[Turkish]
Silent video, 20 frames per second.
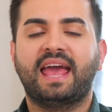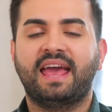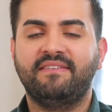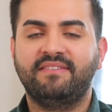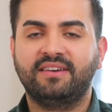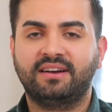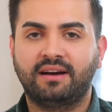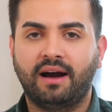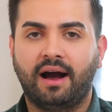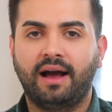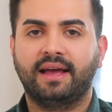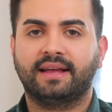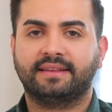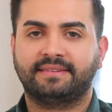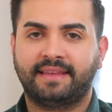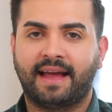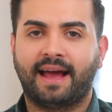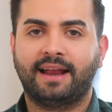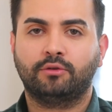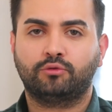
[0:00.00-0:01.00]
evi
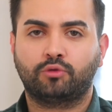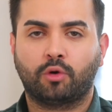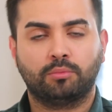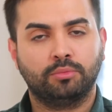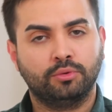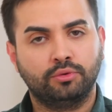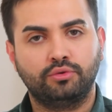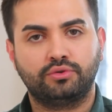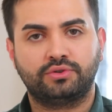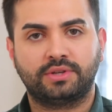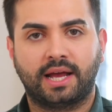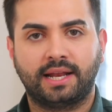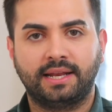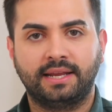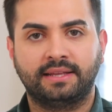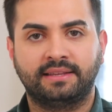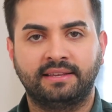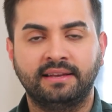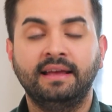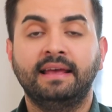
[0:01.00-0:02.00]
gayet değerli toplu,
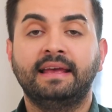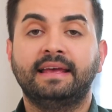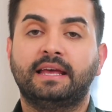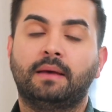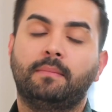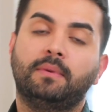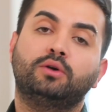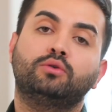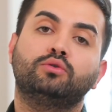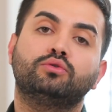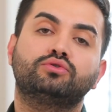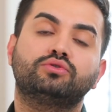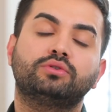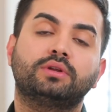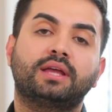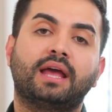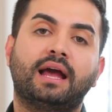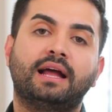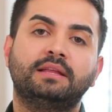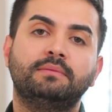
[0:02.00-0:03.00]
düzenliydi. Yemek
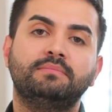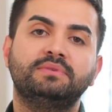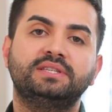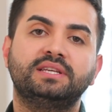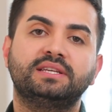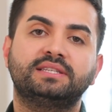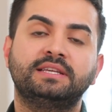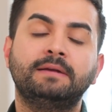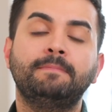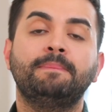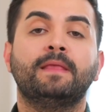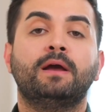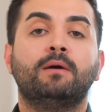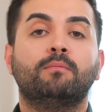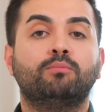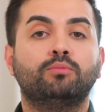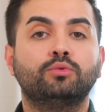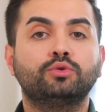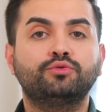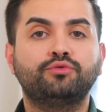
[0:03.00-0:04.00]
konusuna geldiğimizde ise
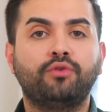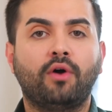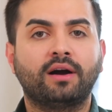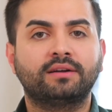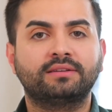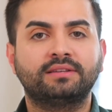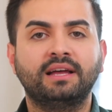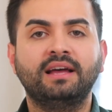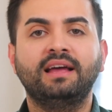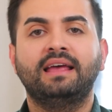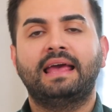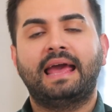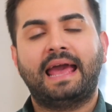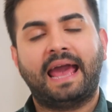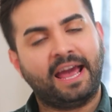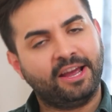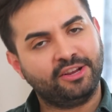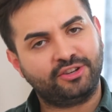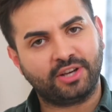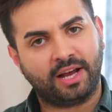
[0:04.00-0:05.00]
mutfakta
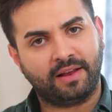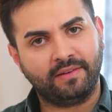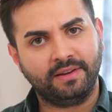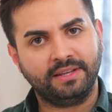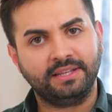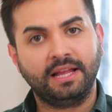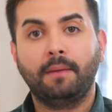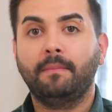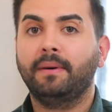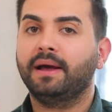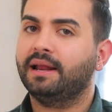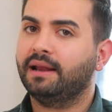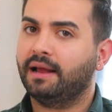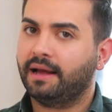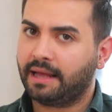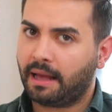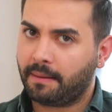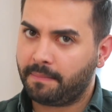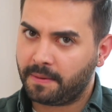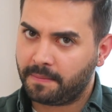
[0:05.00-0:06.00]
heyecanlıydı ama el
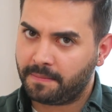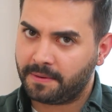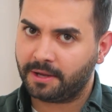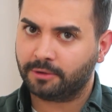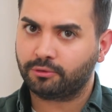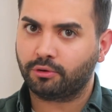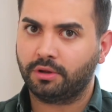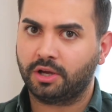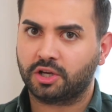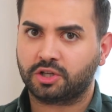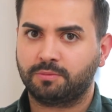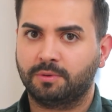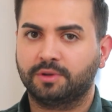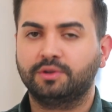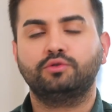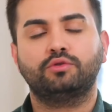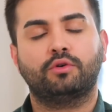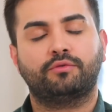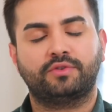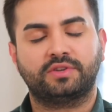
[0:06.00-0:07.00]
ayağı birbirine
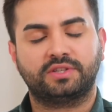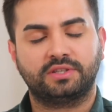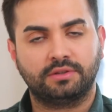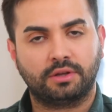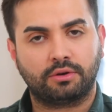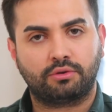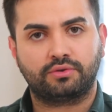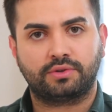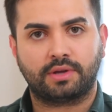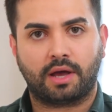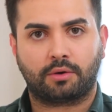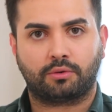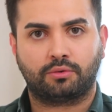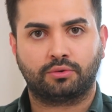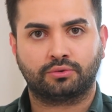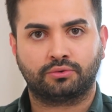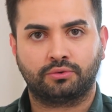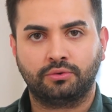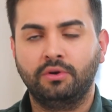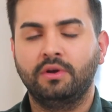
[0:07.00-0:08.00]
dolaşmadı. Sofrasını da güzel
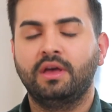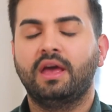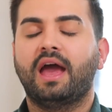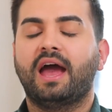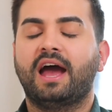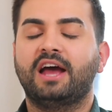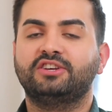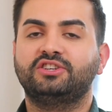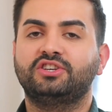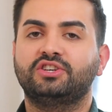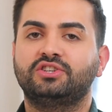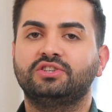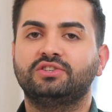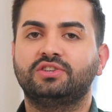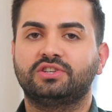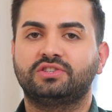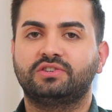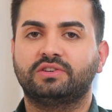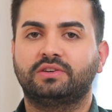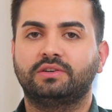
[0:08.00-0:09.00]
kurdu. Her şey için
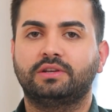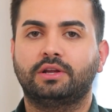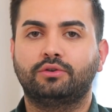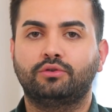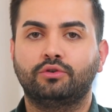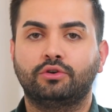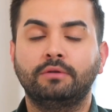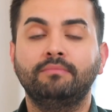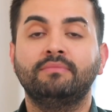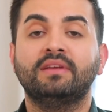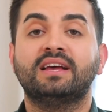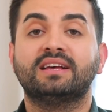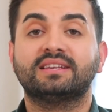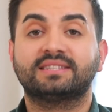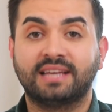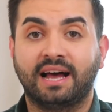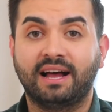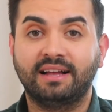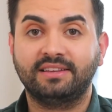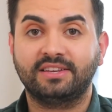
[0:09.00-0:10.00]
teşekkür ediyorum.
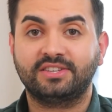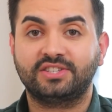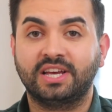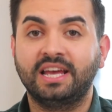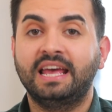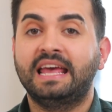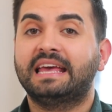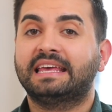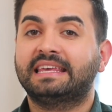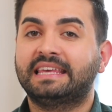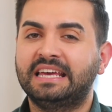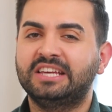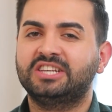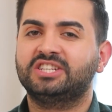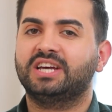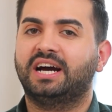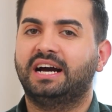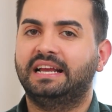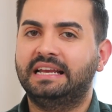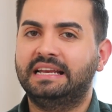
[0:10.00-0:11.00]
Sadece
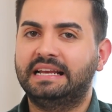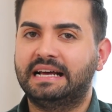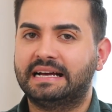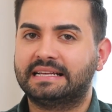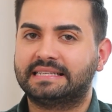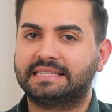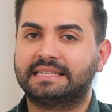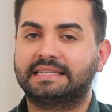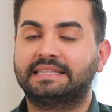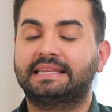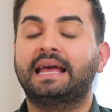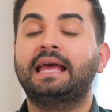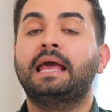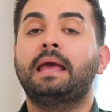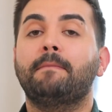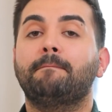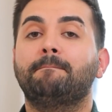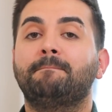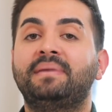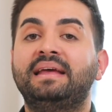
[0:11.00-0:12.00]
keşke Ali Nazik de
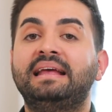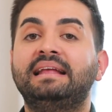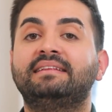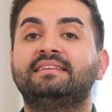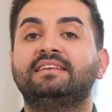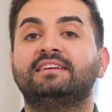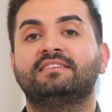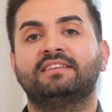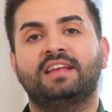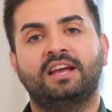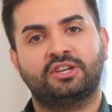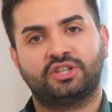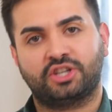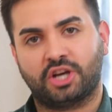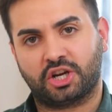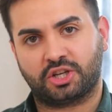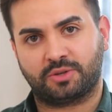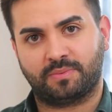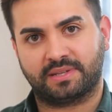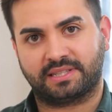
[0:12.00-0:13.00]
bildiğinden
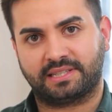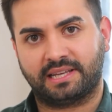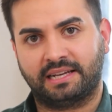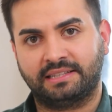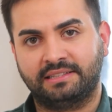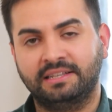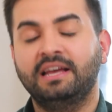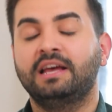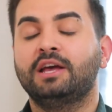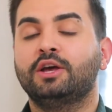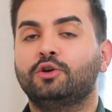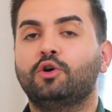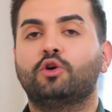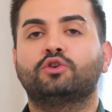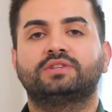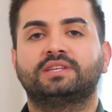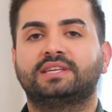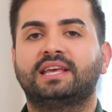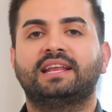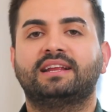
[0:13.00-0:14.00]
şaşmasaydı.
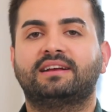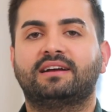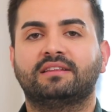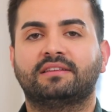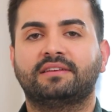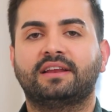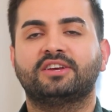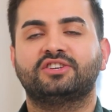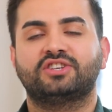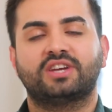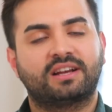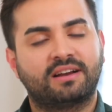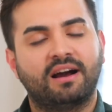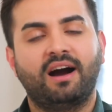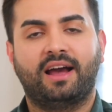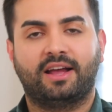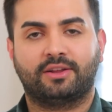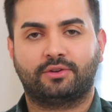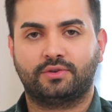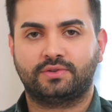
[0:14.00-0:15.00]
Yoksa geri kalan her şey
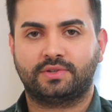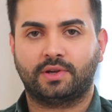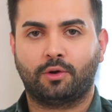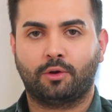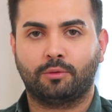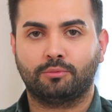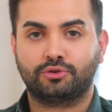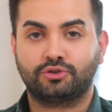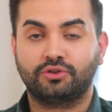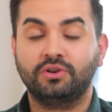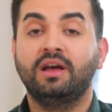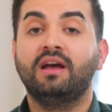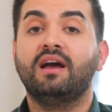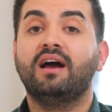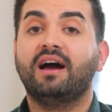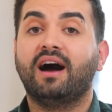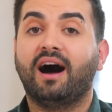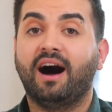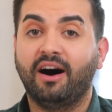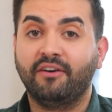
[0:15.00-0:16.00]
gayet güzel olmuştu.
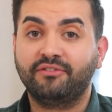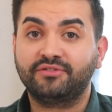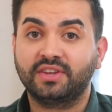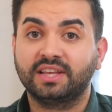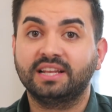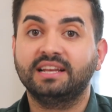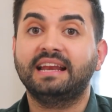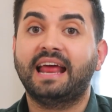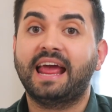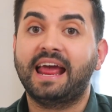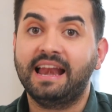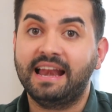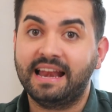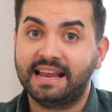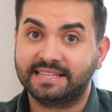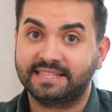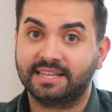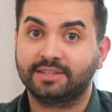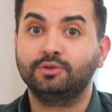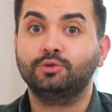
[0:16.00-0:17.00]
Haftanın en
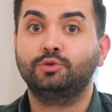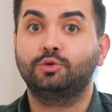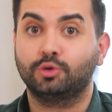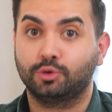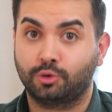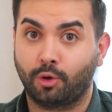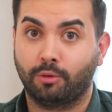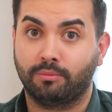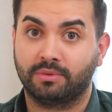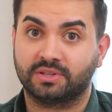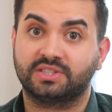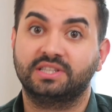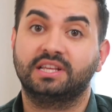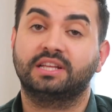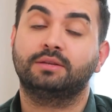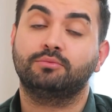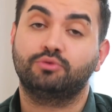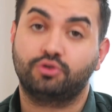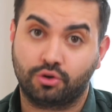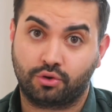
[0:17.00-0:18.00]
lezzetli kuru dolmasını
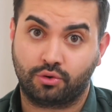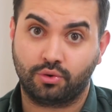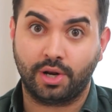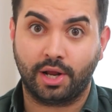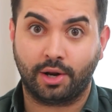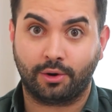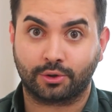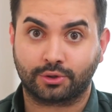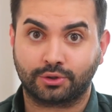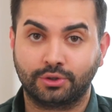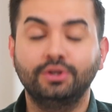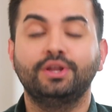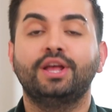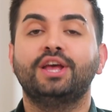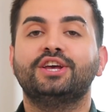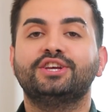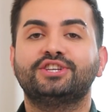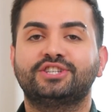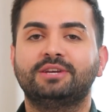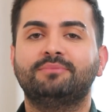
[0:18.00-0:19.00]
yedim şükürler olsun.
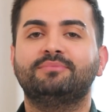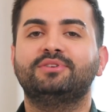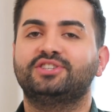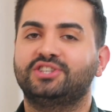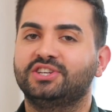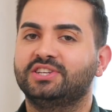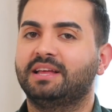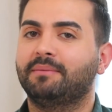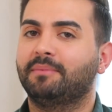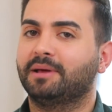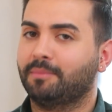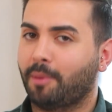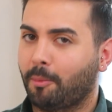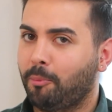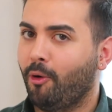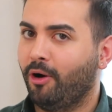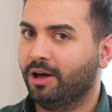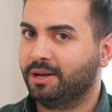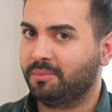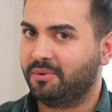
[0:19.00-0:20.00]
Şimdi Çiğdem Hanım'a
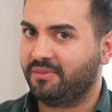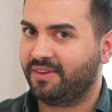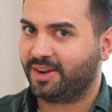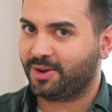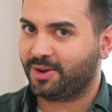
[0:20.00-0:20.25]
puanımı